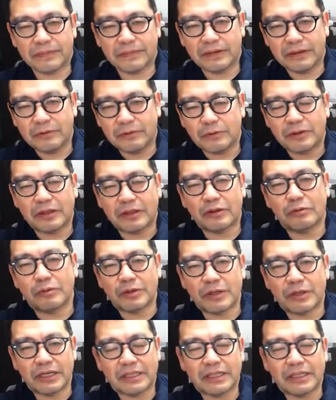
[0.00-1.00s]
いろんな上
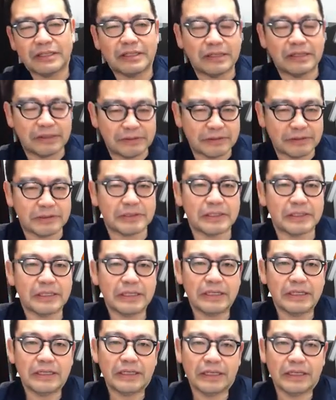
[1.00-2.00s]
りが立っている、
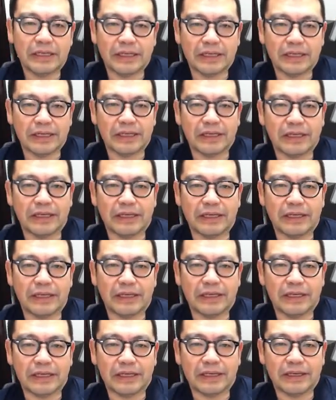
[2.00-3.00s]

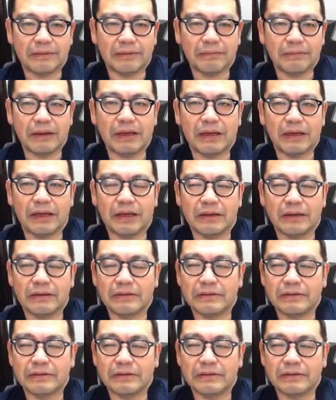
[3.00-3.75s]
えー、まあ